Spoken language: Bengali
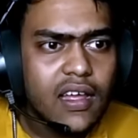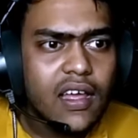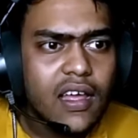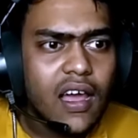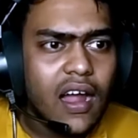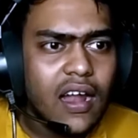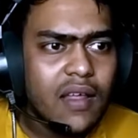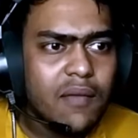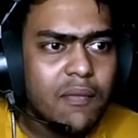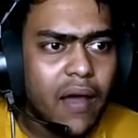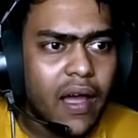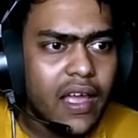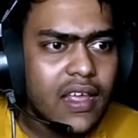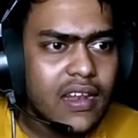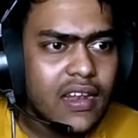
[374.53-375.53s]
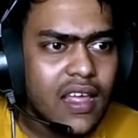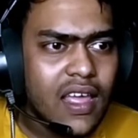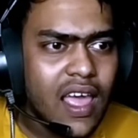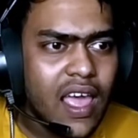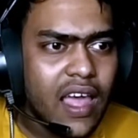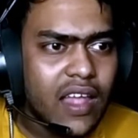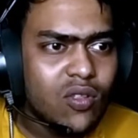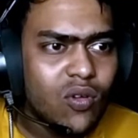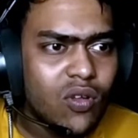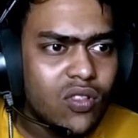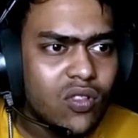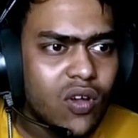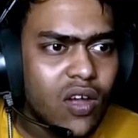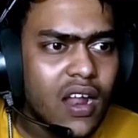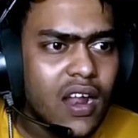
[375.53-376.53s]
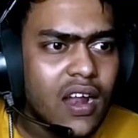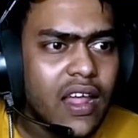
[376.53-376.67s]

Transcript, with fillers: আরে ভাই রে এত অন্ধকার